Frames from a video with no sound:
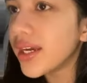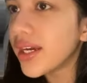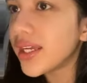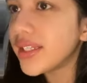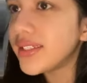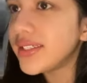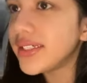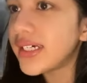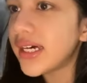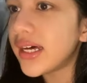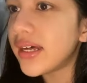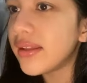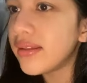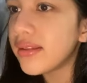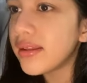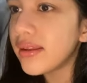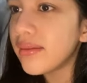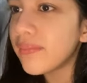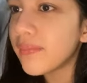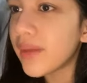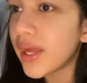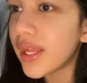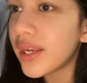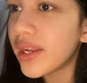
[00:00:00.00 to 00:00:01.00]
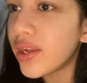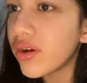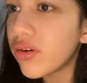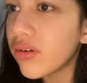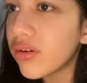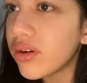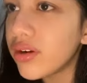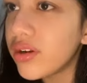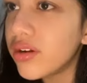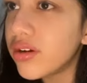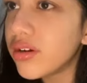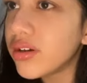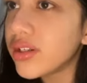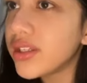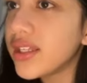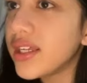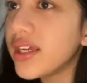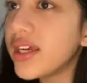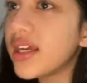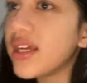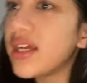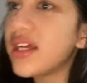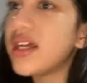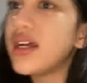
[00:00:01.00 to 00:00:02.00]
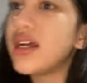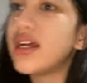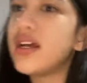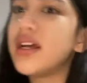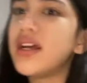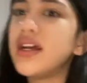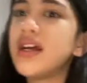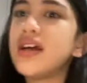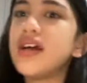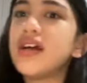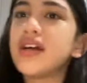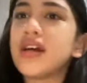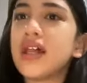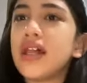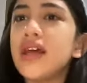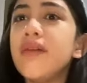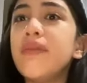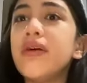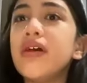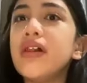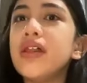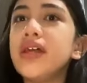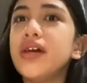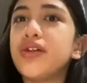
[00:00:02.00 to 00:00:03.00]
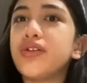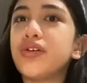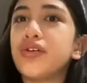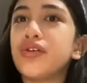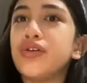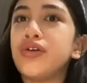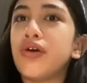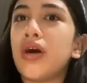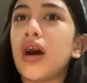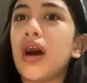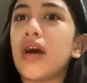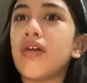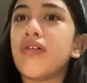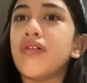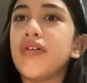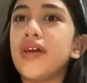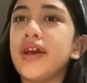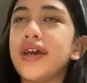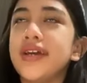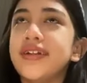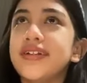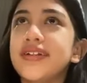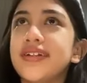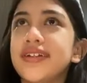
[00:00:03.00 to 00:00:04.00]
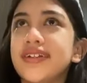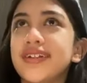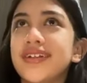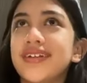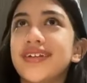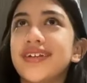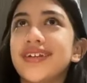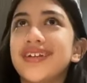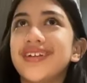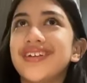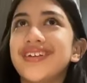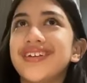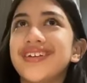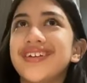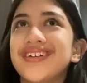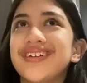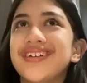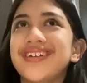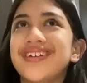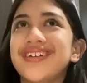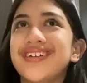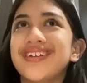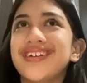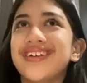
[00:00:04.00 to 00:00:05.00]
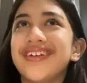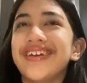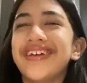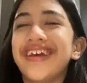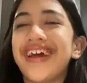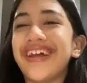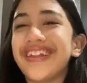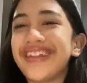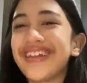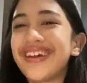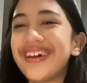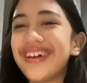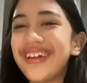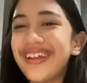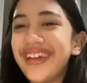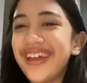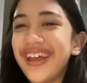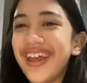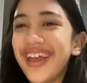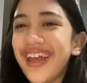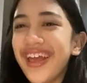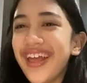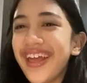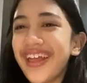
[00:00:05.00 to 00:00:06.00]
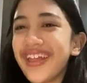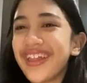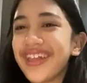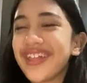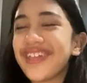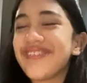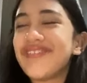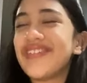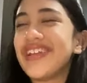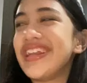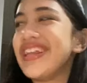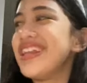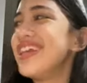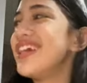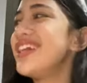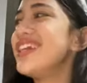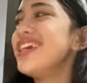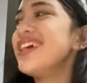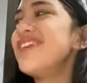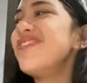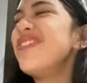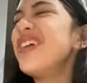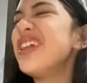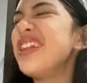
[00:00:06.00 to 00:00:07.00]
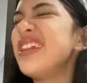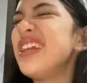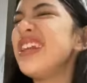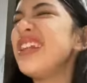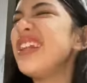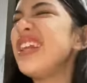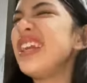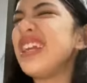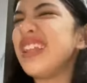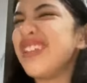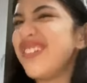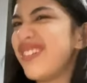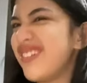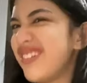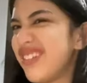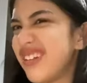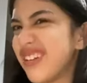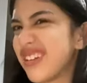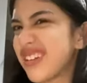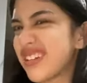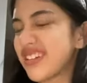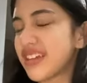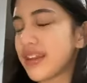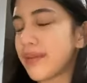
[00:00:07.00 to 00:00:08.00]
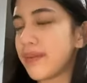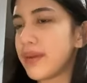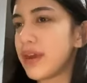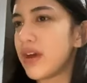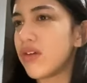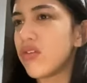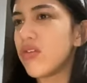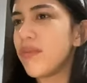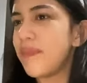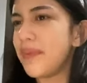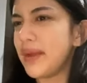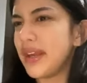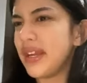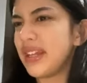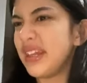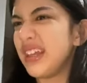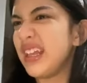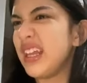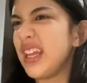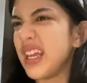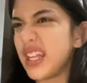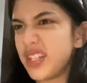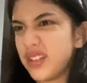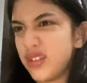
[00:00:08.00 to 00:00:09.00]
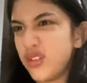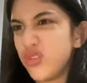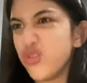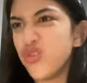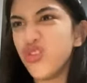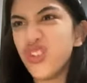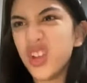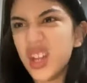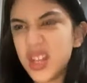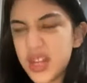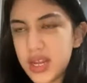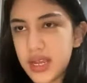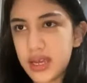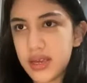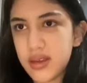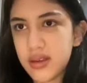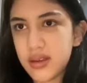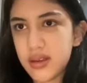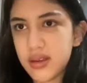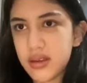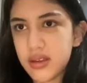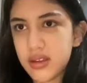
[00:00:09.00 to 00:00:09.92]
Kak Chelsea mana kodoknya? Kalian mau lihat kodok aku guys? Atau sebenarnya dia masih tidur tapi aku pengen lihat juga deh.